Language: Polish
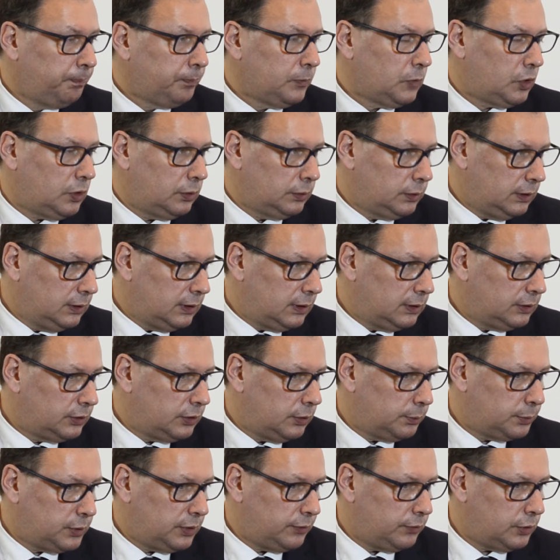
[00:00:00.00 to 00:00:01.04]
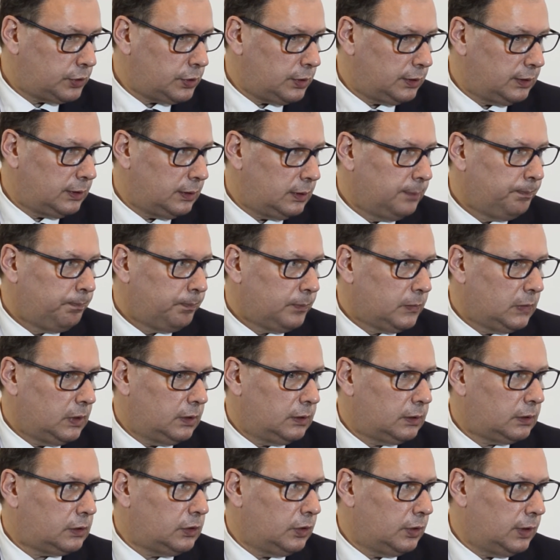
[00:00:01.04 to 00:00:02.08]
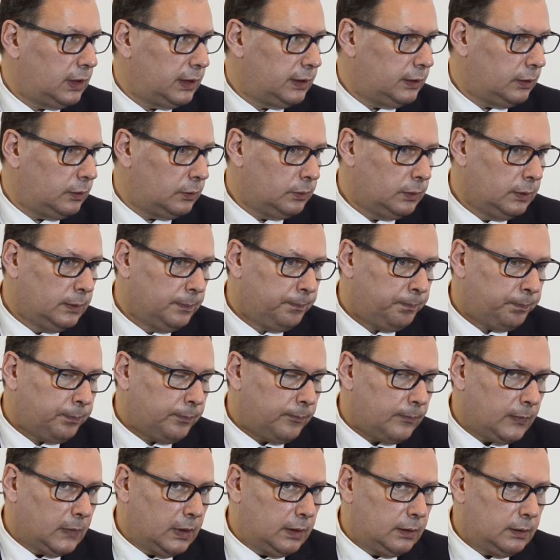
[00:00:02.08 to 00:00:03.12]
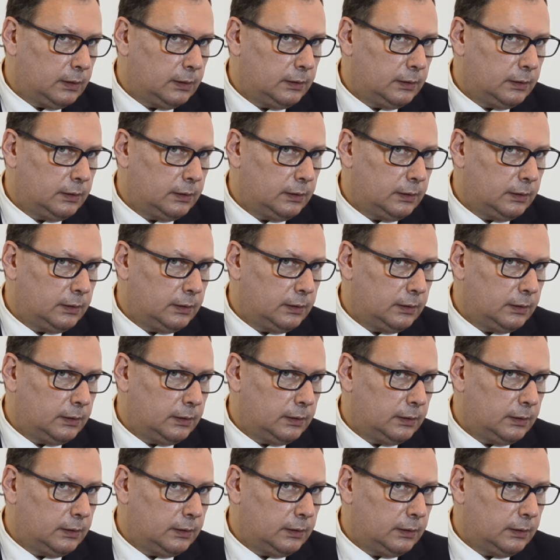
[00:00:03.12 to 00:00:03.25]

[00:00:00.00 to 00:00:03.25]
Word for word: kontenerowe kontenery są przewożone e, koleją e,